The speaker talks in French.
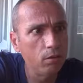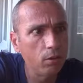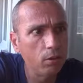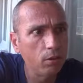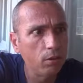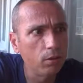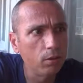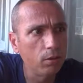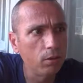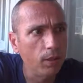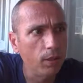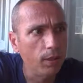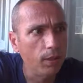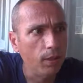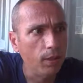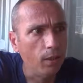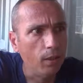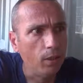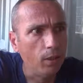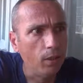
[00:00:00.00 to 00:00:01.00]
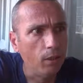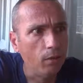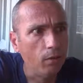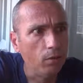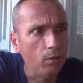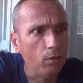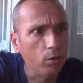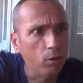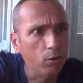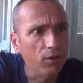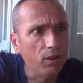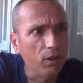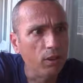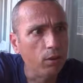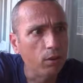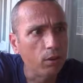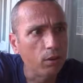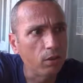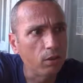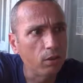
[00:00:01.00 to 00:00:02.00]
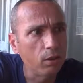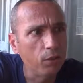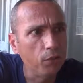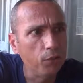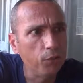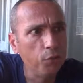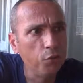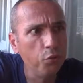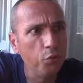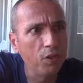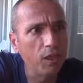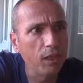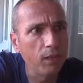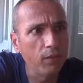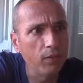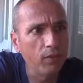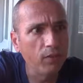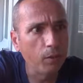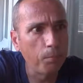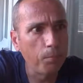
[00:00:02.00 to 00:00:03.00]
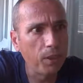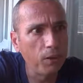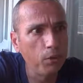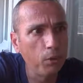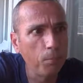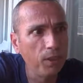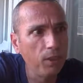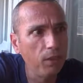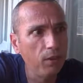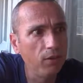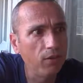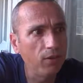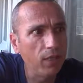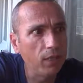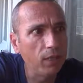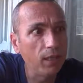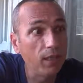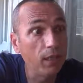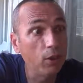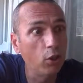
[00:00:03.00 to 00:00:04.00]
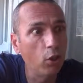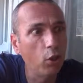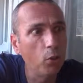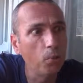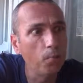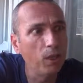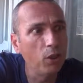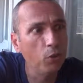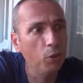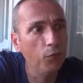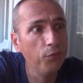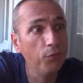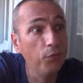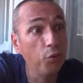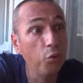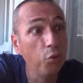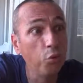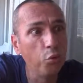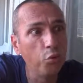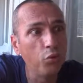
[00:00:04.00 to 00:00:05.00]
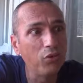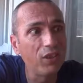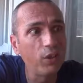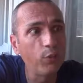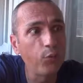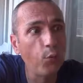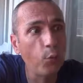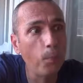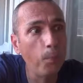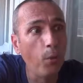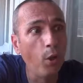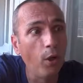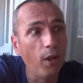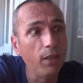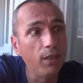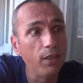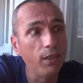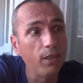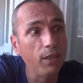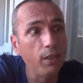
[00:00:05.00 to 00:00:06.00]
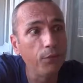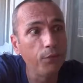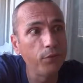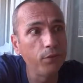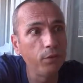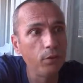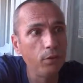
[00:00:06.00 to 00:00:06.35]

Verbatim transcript: euh, donc, le titre, euh, Vue d'Ukraine, Zapad 2017, les grandes manœuvres russes qui font peur à Kiev.